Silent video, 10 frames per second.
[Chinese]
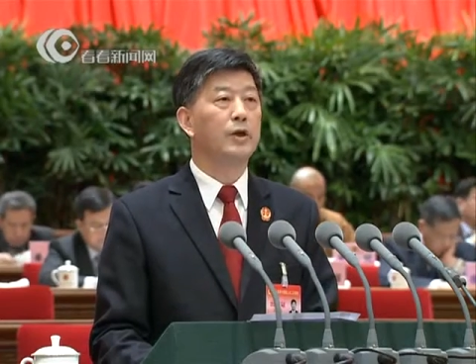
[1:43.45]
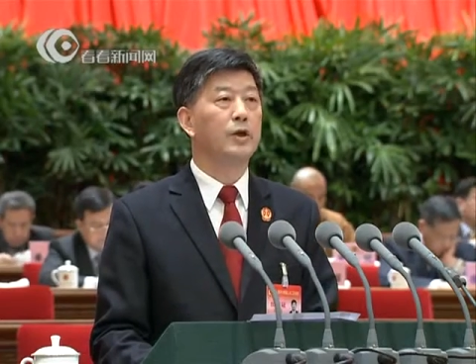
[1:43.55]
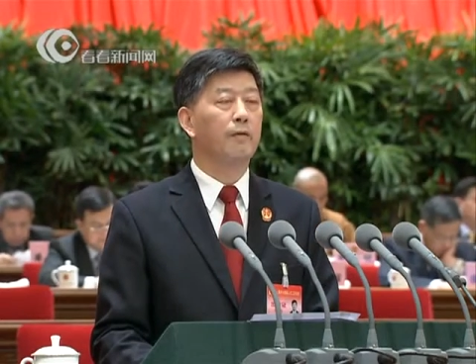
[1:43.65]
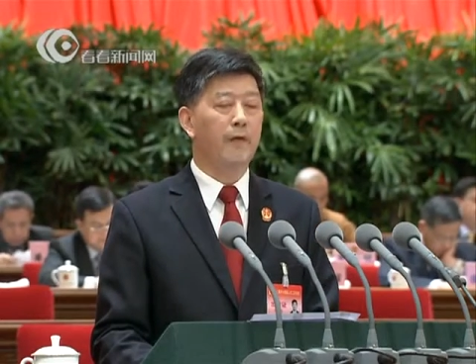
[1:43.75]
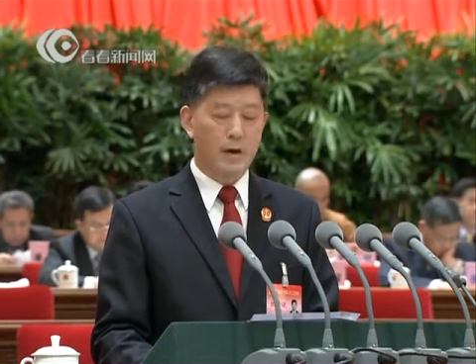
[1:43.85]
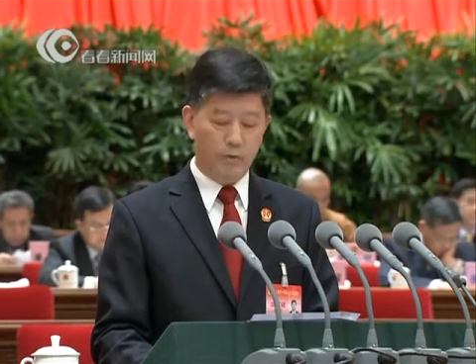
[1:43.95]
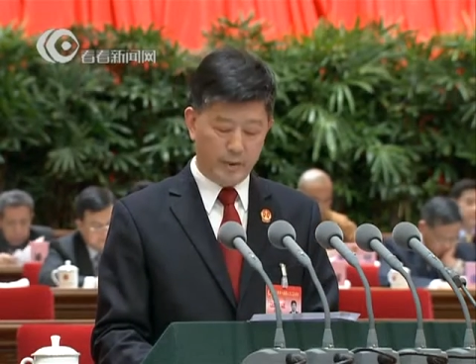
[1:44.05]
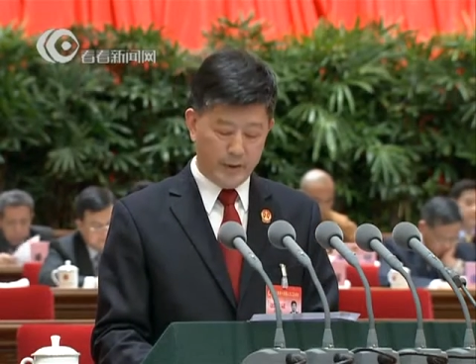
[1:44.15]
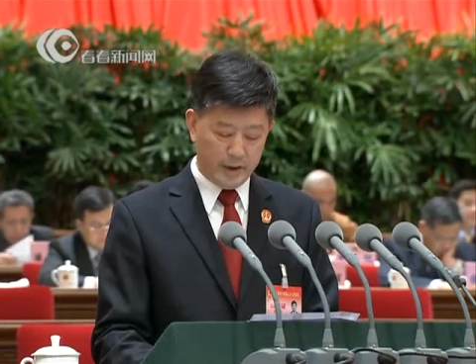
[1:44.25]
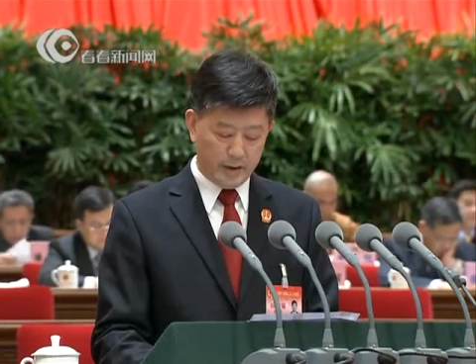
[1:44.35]
执法
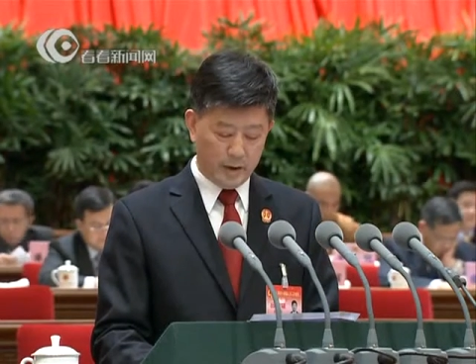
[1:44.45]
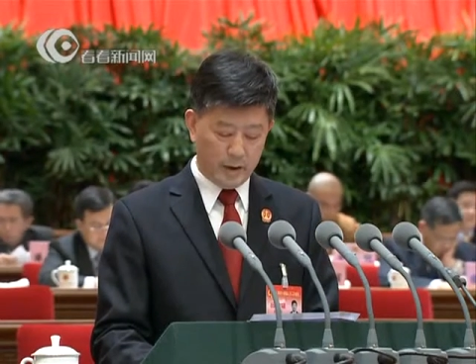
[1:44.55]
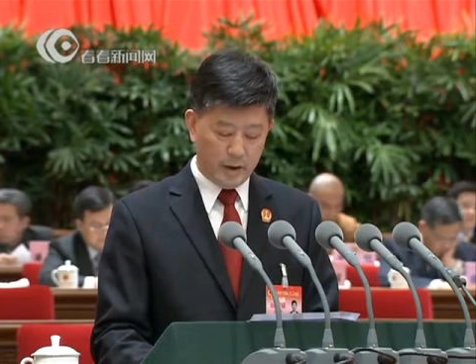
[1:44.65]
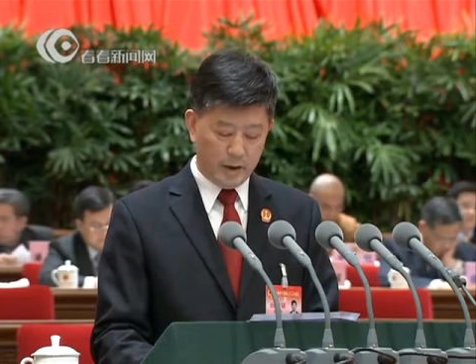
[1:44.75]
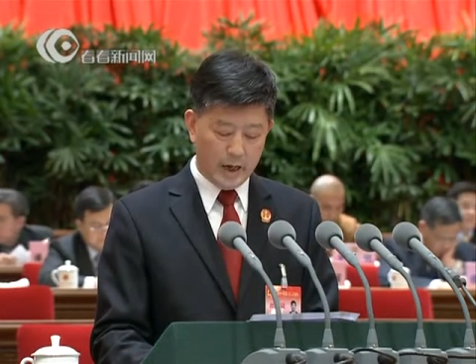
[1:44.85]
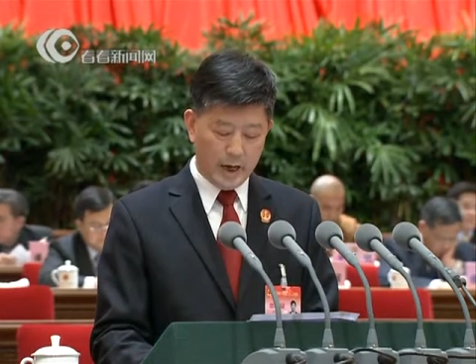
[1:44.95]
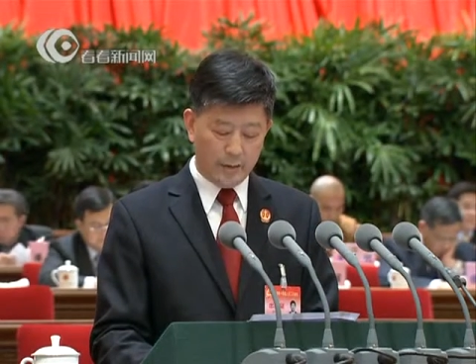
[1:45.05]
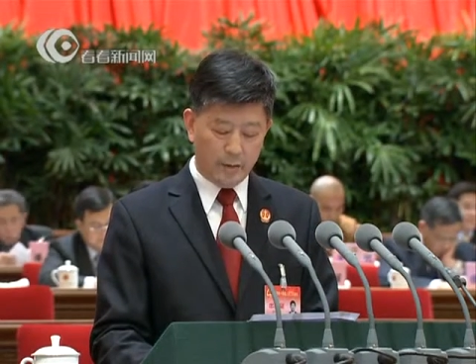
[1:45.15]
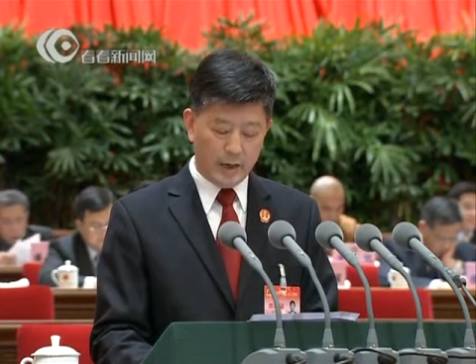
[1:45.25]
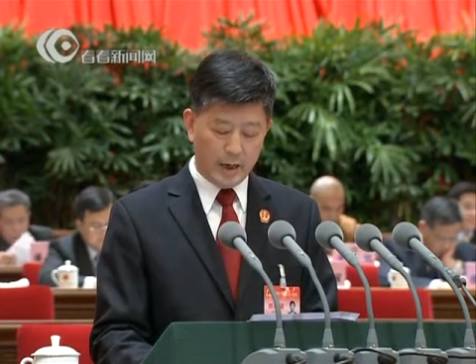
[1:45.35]
为民、
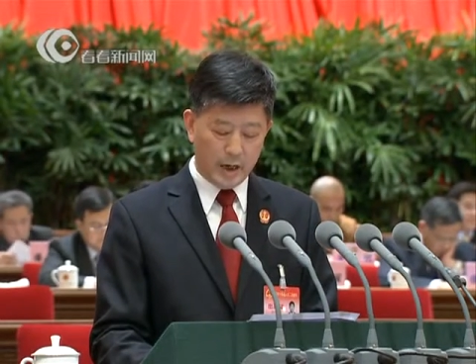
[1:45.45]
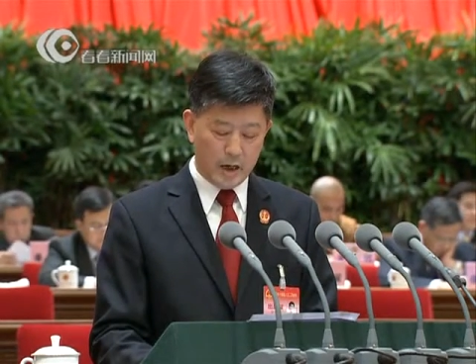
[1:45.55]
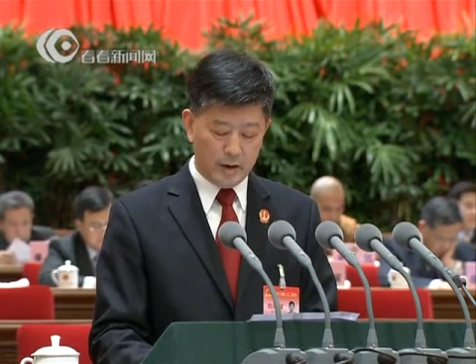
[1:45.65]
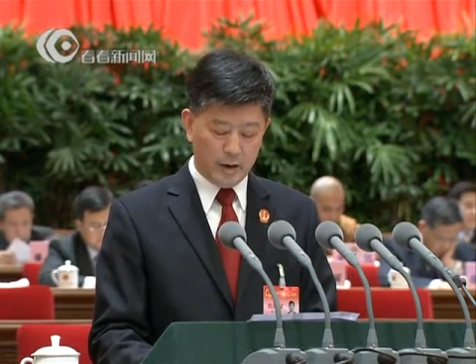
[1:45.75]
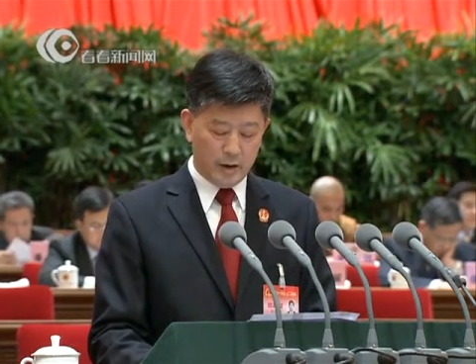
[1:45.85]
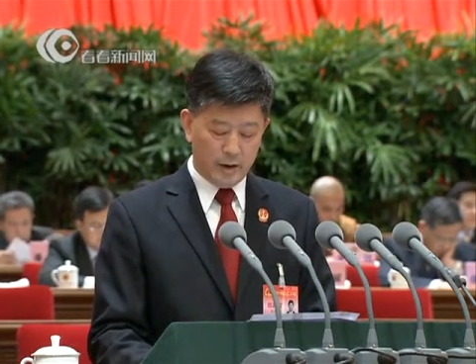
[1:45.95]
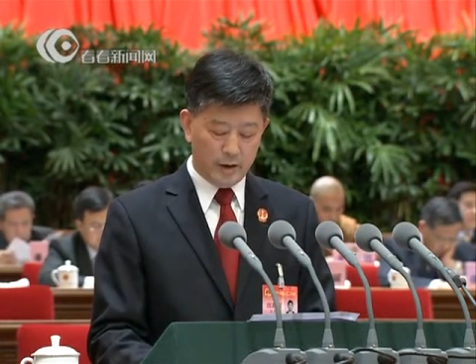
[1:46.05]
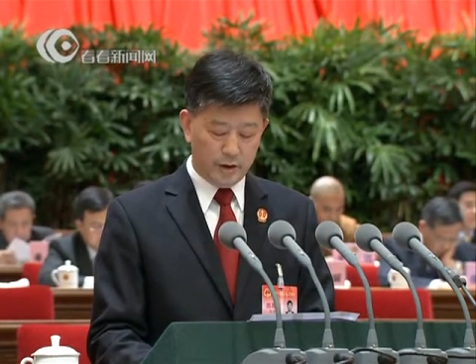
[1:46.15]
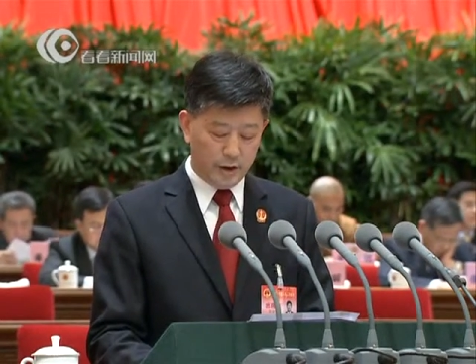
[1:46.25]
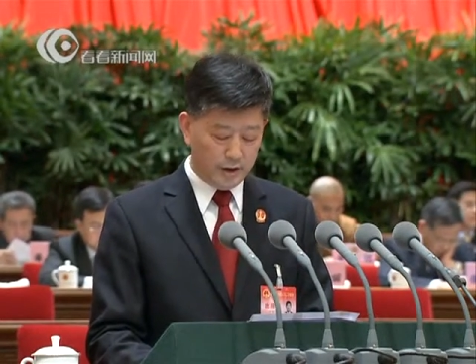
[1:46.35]
敢于担当、
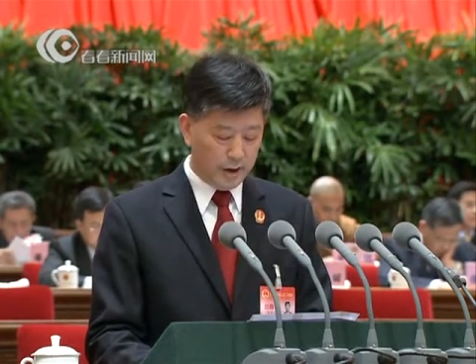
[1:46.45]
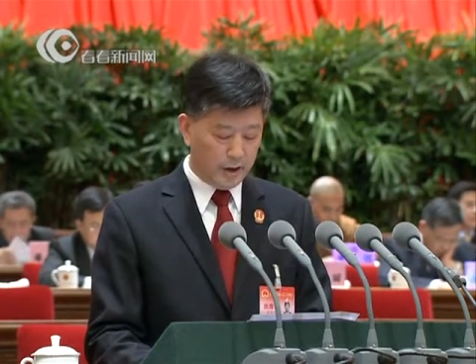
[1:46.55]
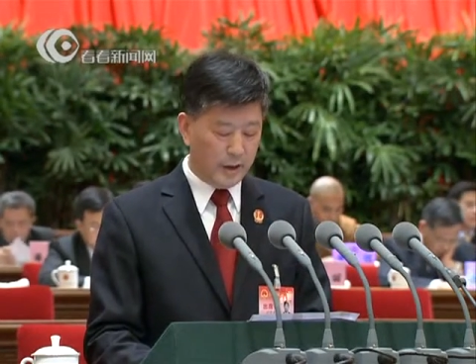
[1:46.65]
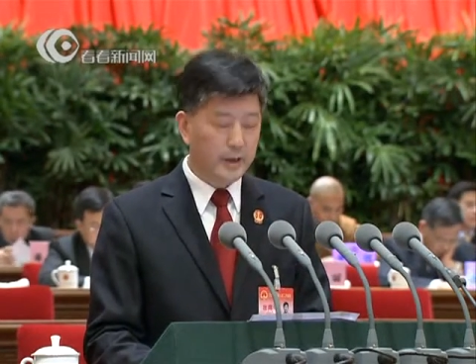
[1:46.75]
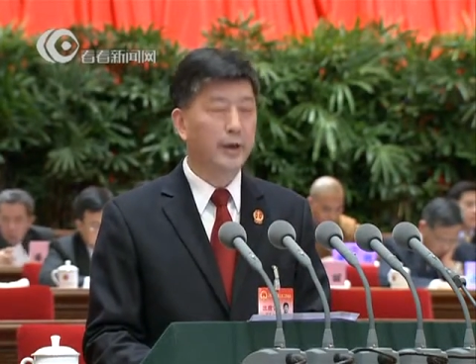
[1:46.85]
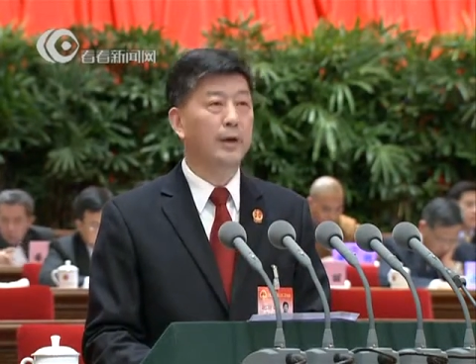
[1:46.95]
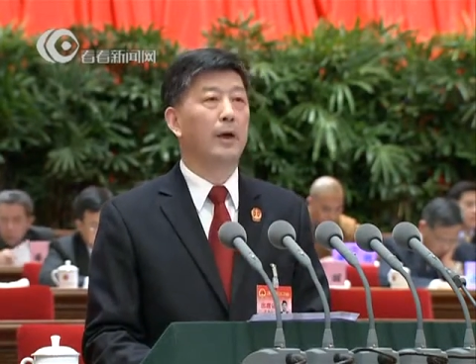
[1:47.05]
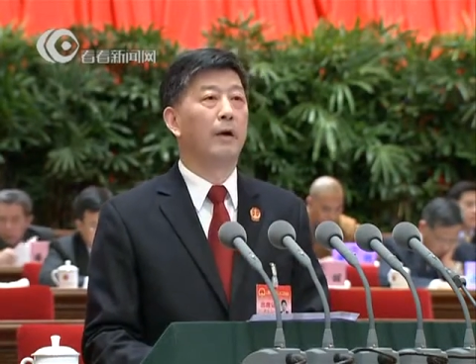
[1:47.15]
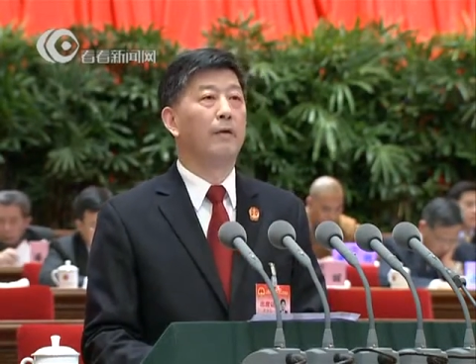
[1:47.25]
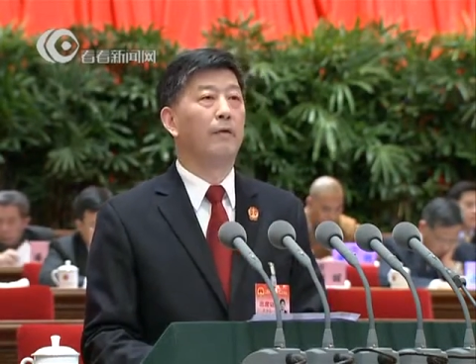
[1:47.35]
清正廉洁
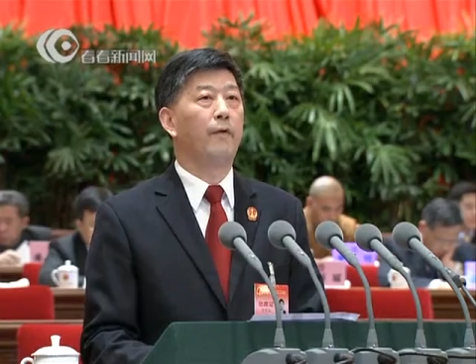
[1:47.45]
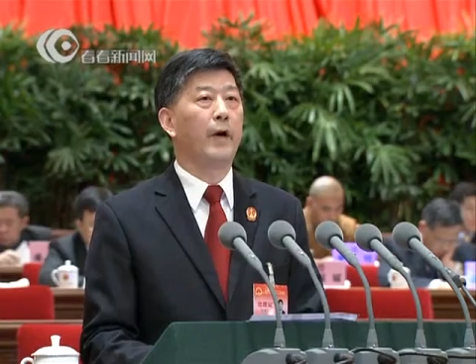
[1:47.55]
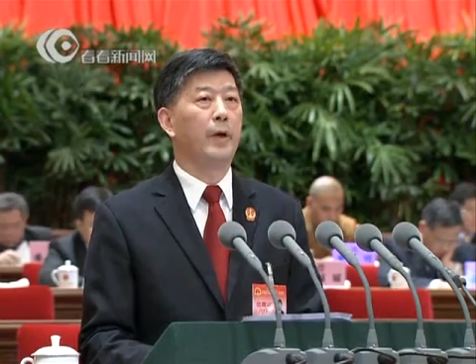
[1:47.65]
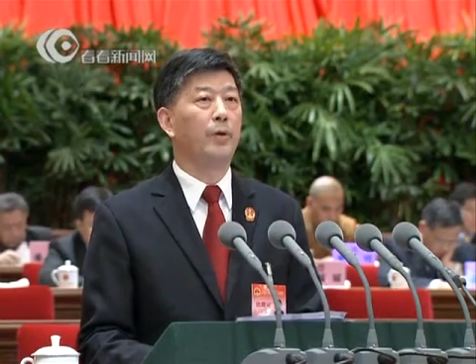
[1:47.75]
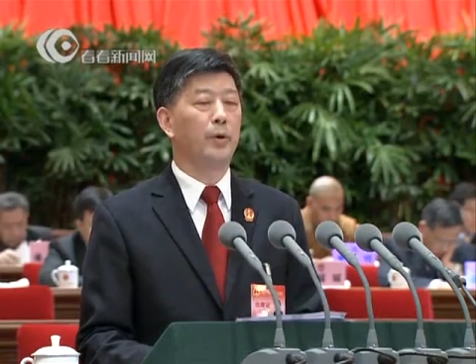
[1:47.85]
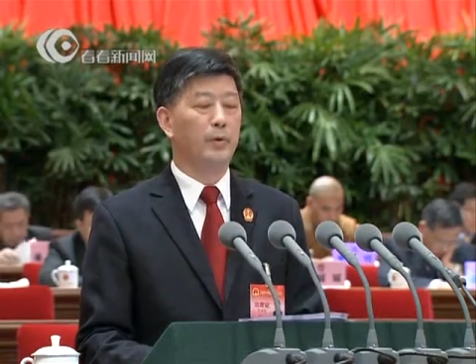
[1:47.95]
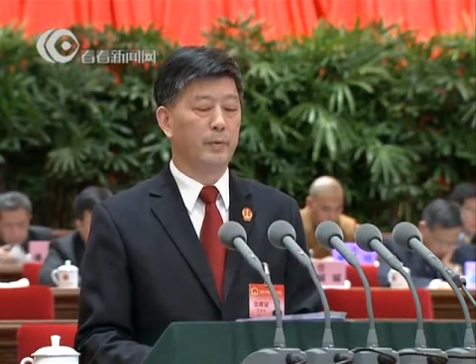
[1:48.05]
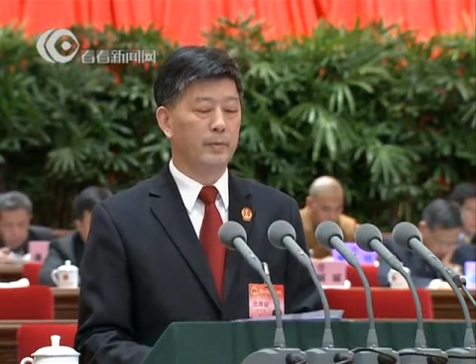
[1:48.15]
的法院队伍。